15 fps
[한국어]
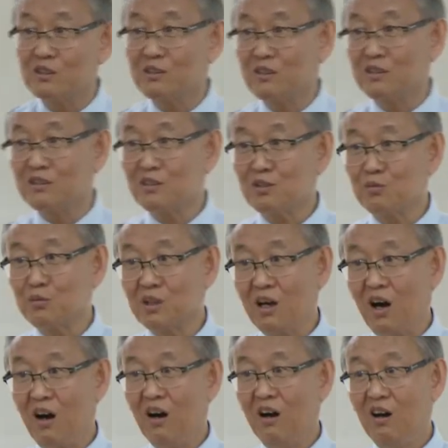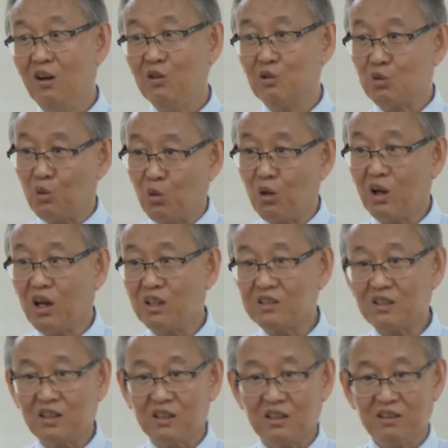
떨어졌습니까? 더 올라갔죠.